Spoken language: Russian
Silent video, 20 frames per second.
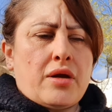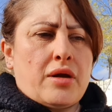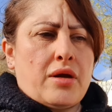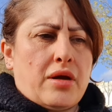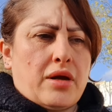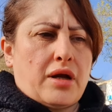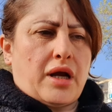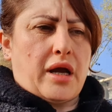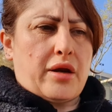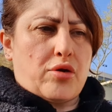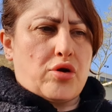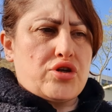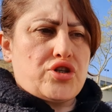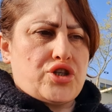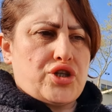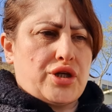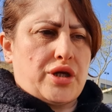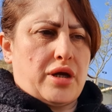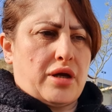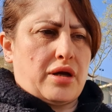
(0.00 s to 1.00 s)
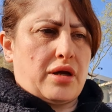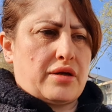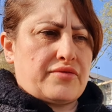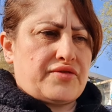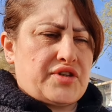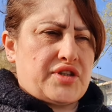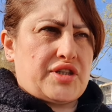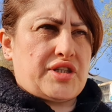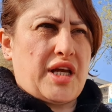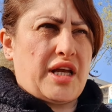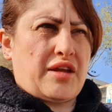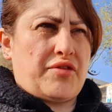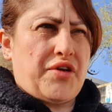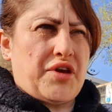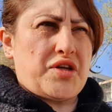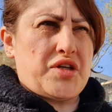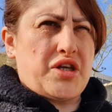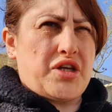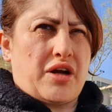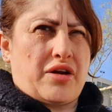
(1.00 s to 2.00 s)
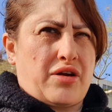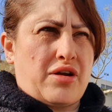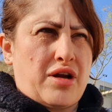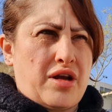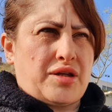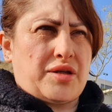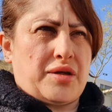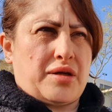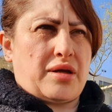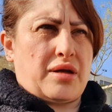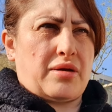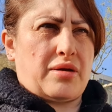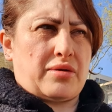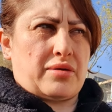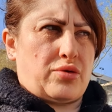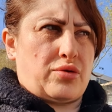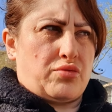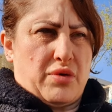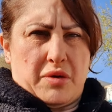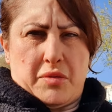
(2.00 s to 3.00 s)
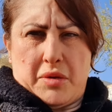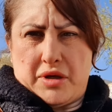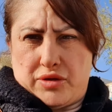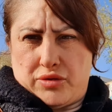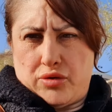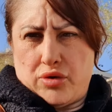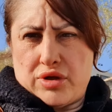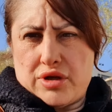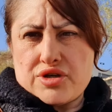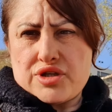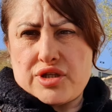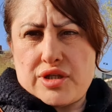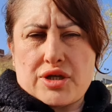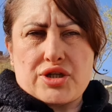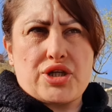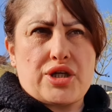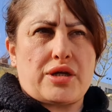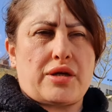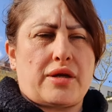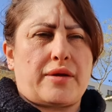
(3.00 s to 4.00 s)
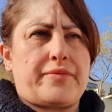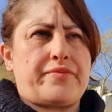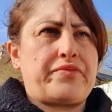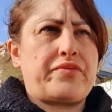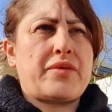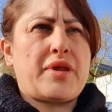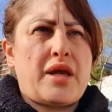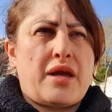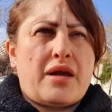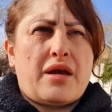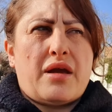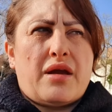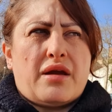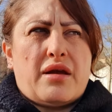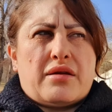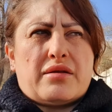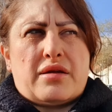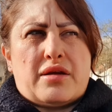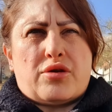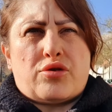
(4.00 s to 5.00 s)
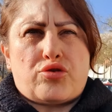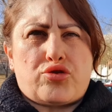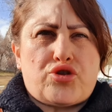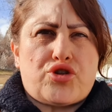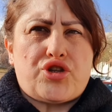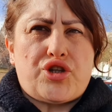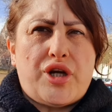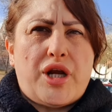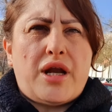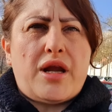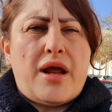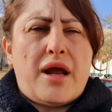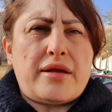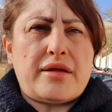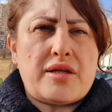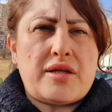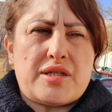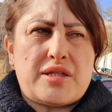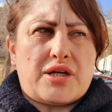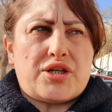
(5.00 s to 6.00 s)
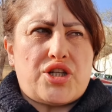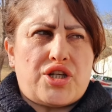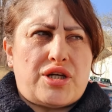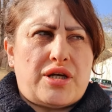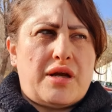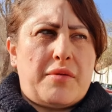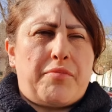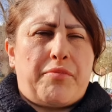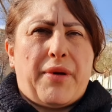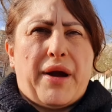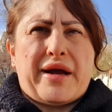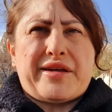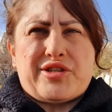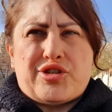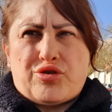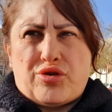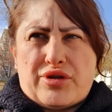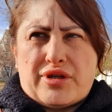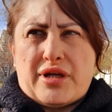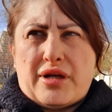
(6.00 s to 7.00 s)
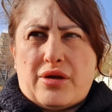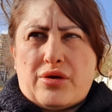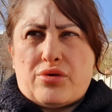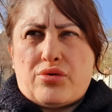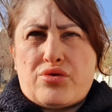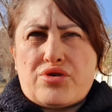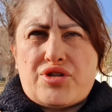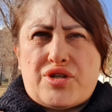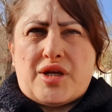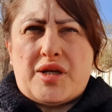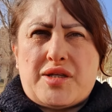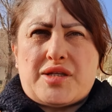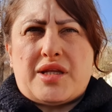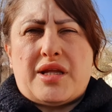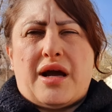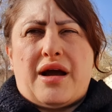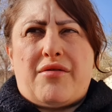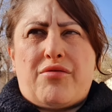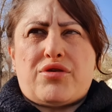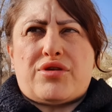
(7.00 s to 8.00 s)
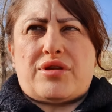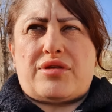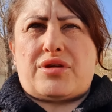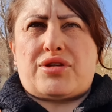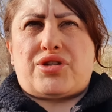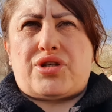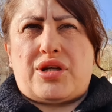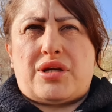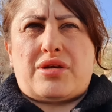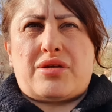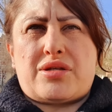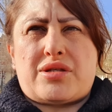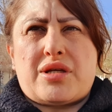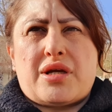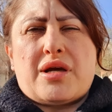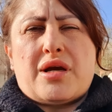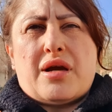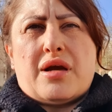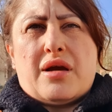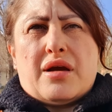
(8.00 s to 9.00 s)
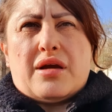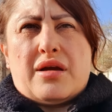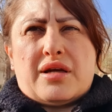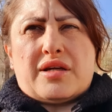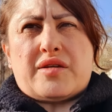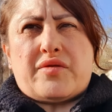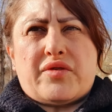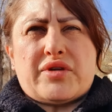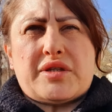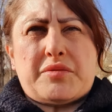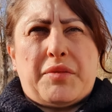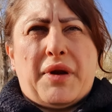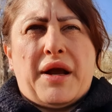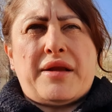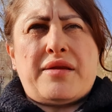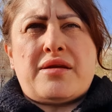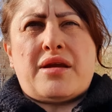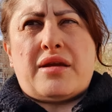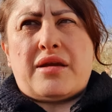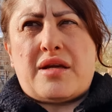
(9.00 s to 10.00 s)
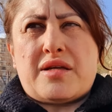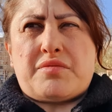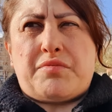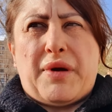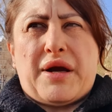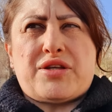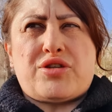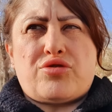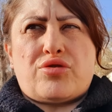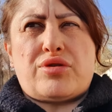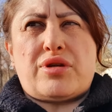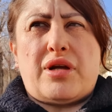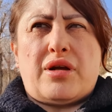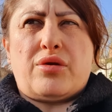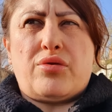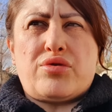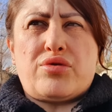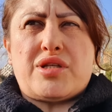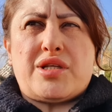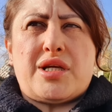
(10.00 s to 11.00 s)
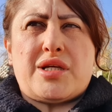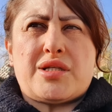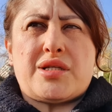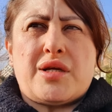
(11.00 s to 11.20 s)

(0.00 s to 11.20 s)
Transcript: Короче, все двери закрытые. Думаю, откуда же зашли? Неужели они зашли Патио де Люсес, да, вот это через... Из Испании есть Патио де Люсес,